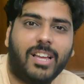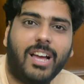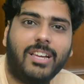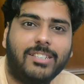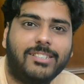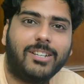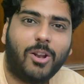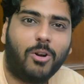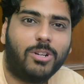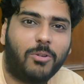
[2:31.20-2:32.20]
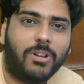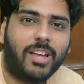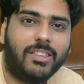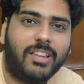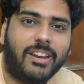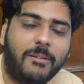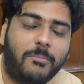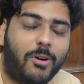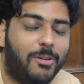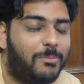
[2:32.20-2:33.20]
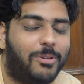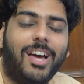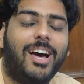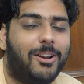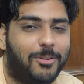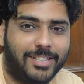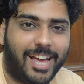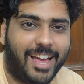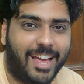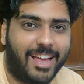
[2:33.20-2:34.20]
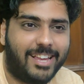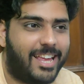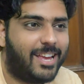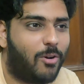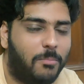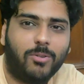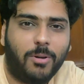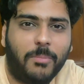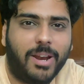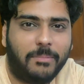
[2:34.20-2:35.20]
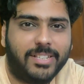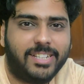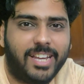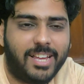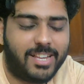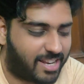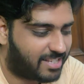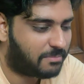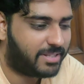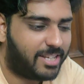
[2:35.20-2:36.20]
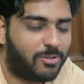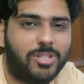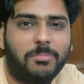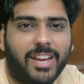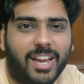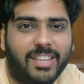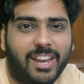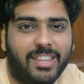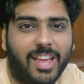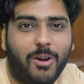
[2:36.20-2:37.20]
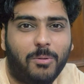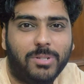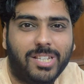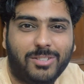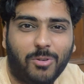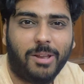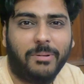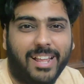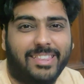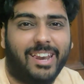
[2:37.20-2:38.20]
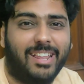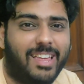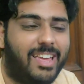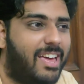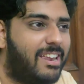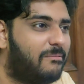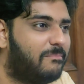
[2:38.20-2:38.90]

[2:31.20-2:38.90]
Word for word: गाइस लॉकडाउन के अंदर ना बहुत बुरा हाल होता है ये गोल मटोल हमारे बच्चे हैं ये राजा मंत्री चोर सिपाही खेलते रहते हैं और मुझे चोरी बनाते रहते हैं यार